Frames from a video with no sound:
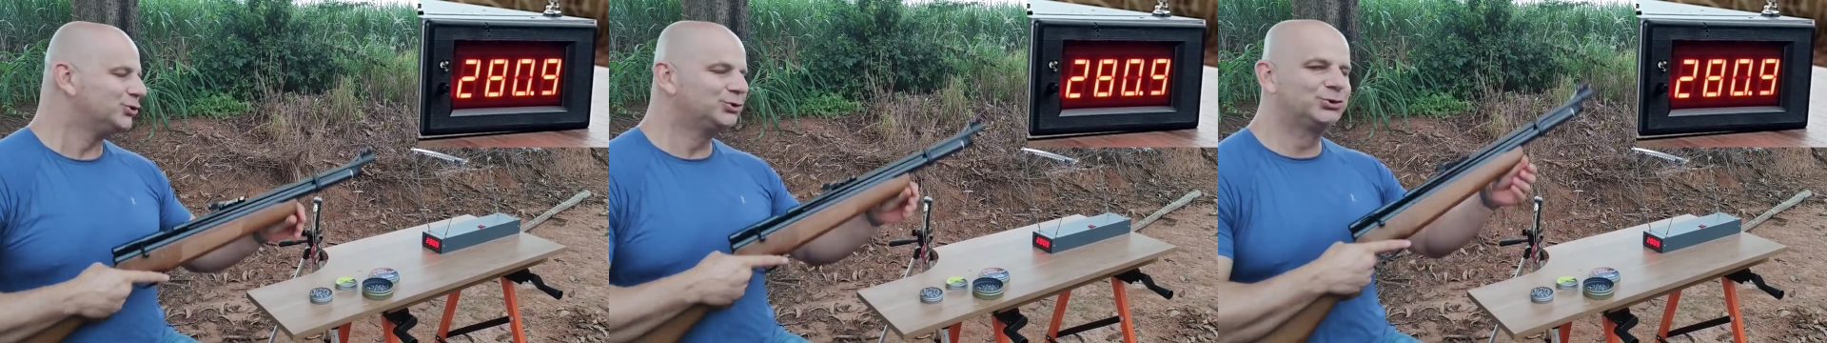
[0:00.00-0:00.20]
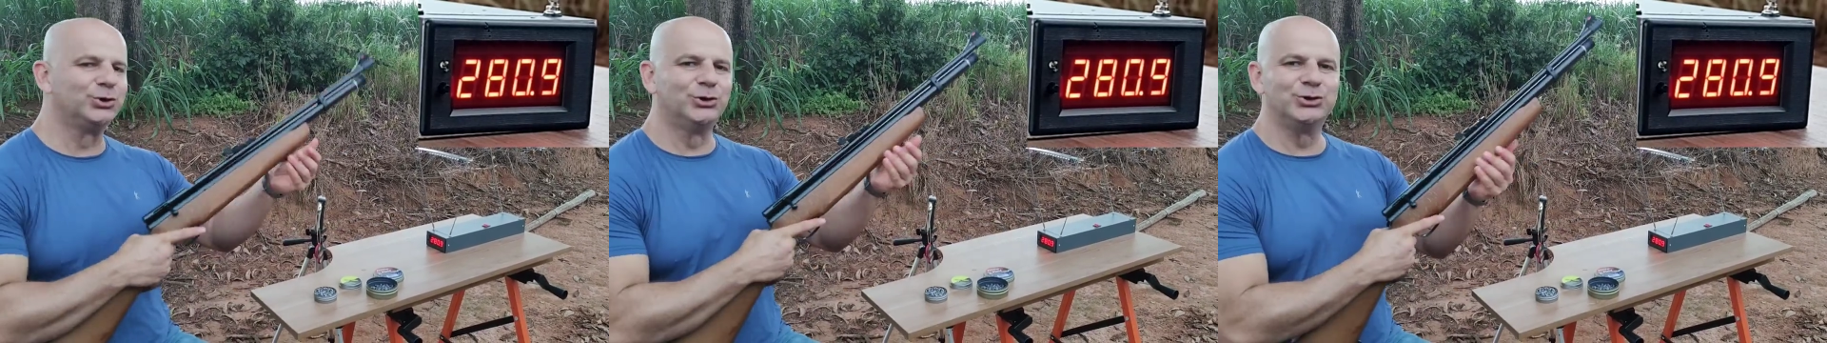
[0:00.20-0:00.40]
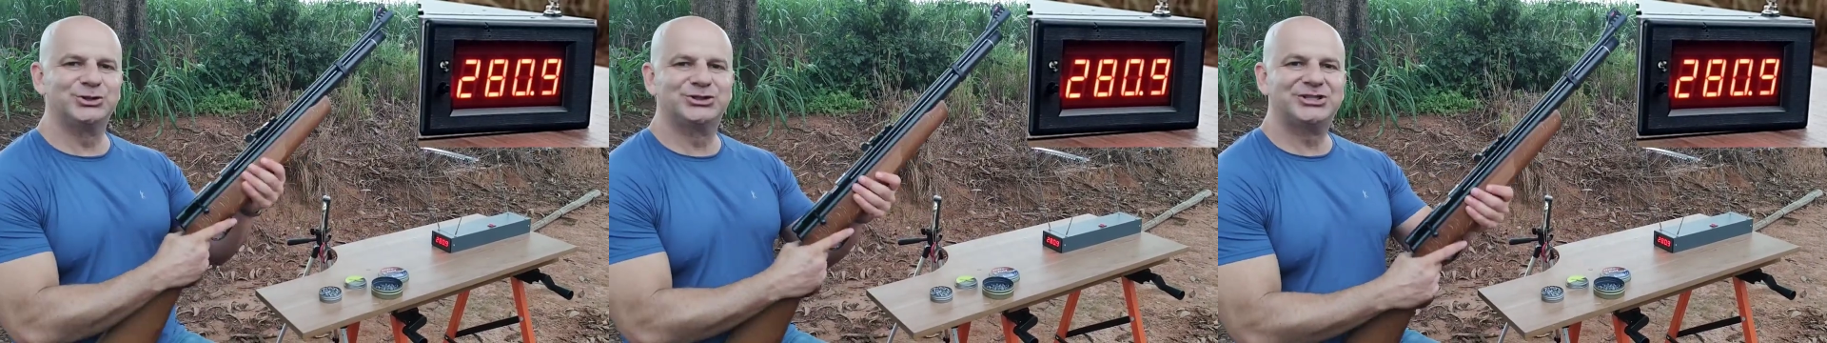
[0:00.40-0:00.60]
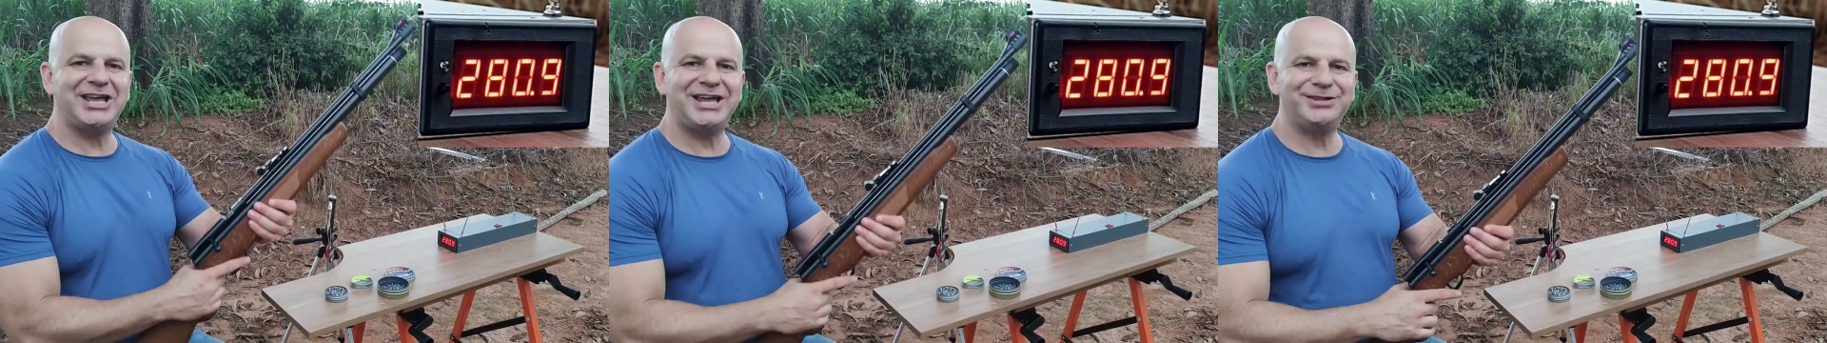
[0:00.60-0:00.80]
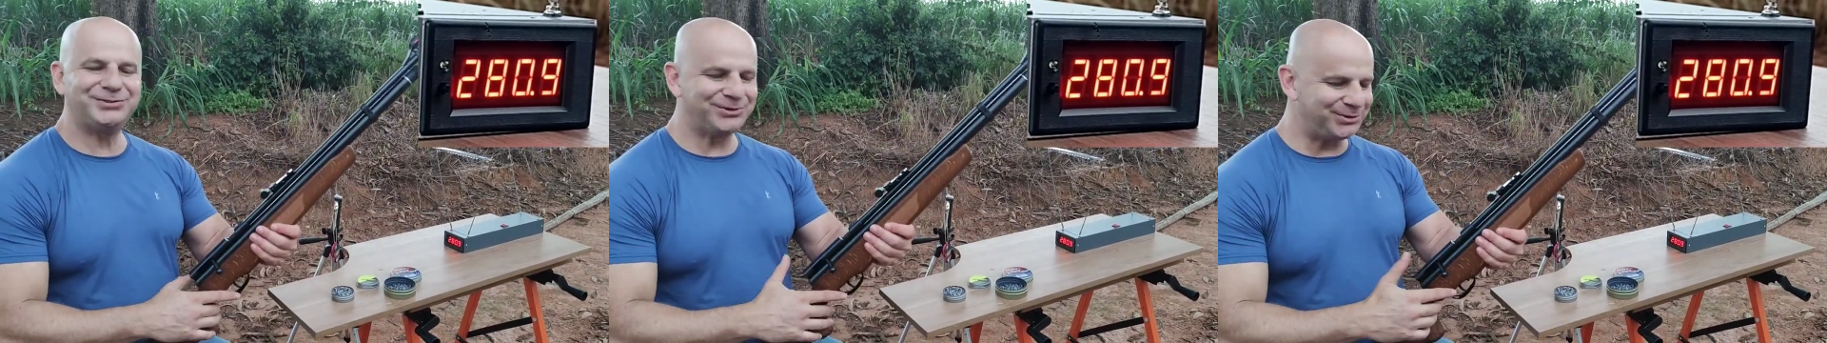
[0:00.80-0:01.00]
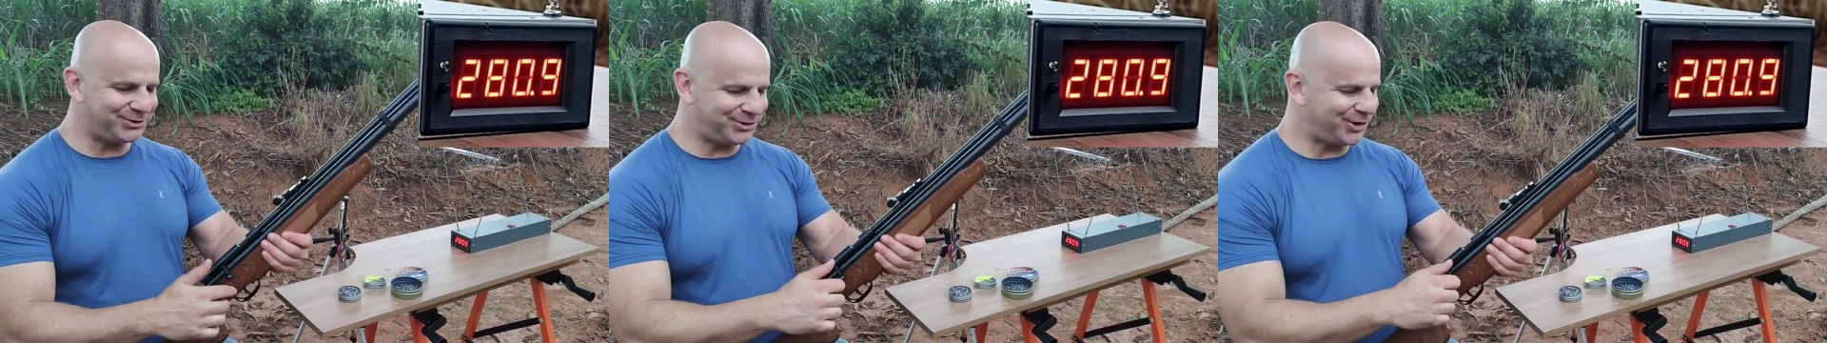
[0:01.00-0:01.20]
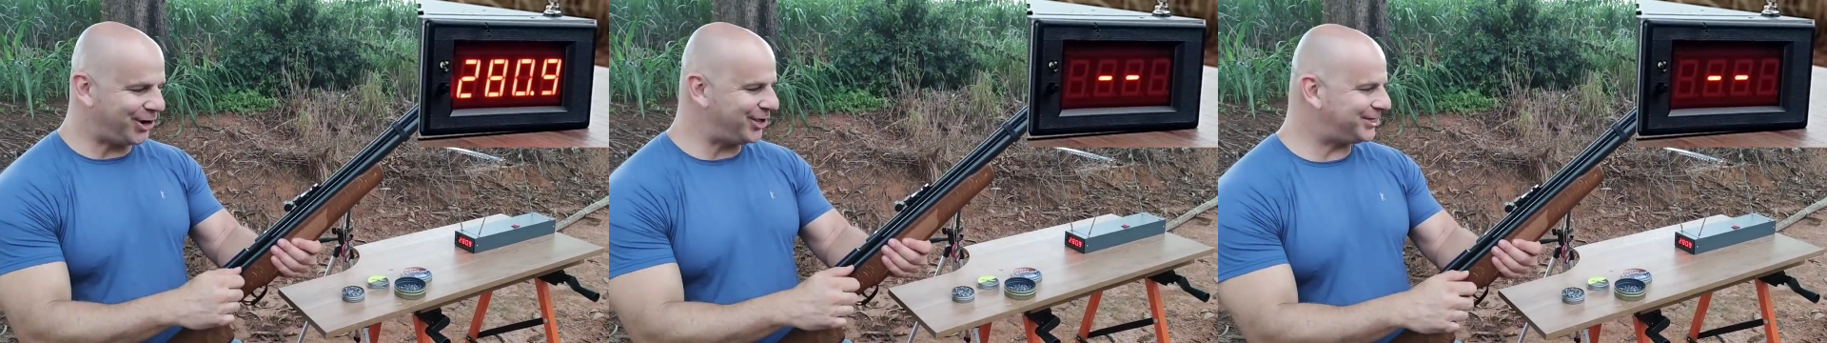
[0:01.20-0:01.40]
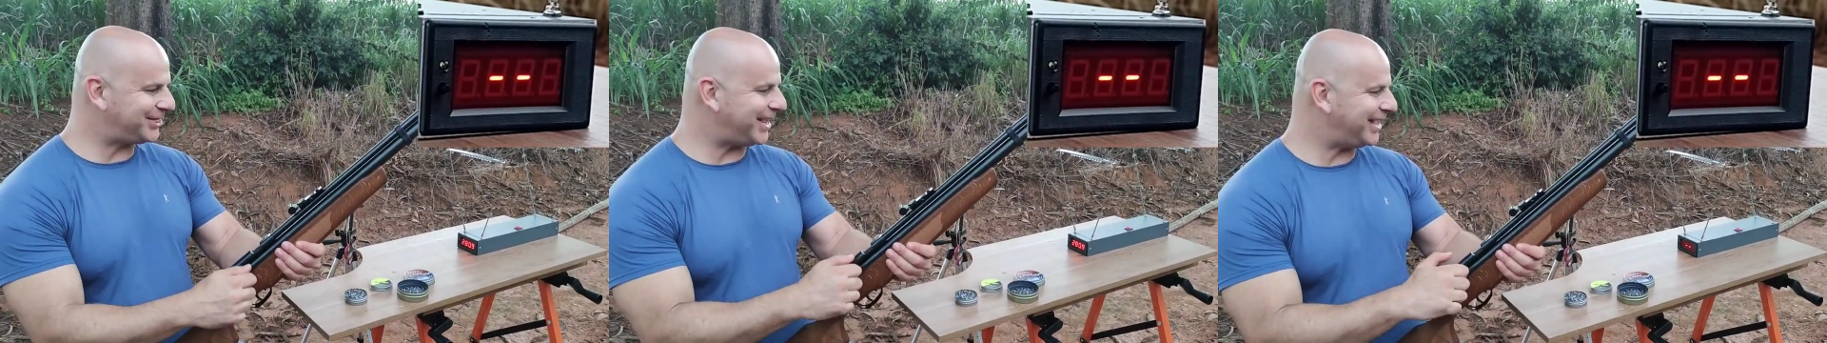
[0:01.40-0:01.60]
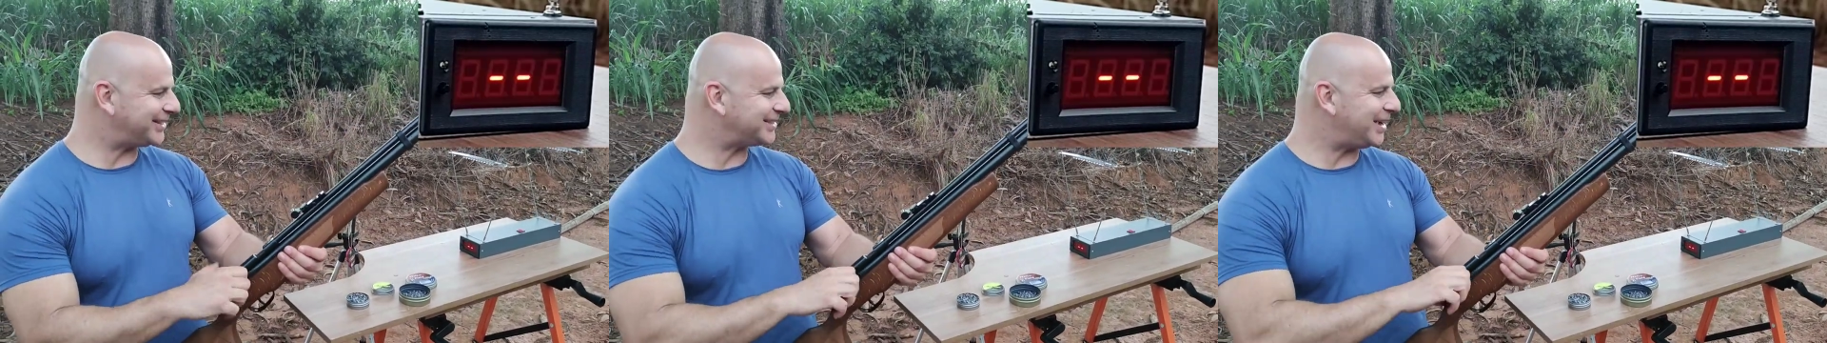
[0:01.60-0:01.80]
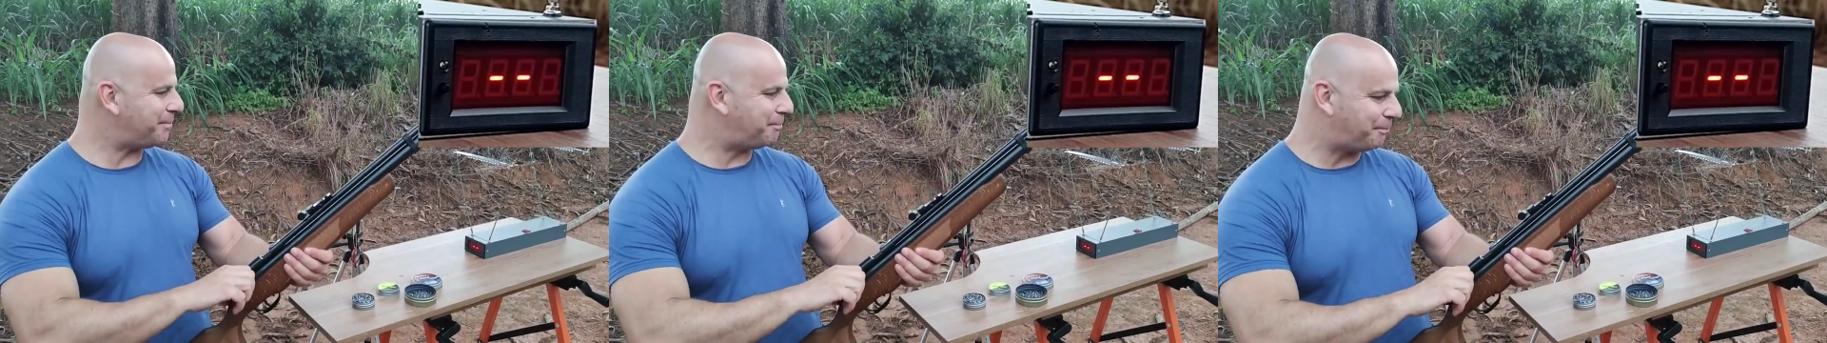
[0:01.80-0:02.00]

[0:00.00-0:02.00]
Duzentos e oitenta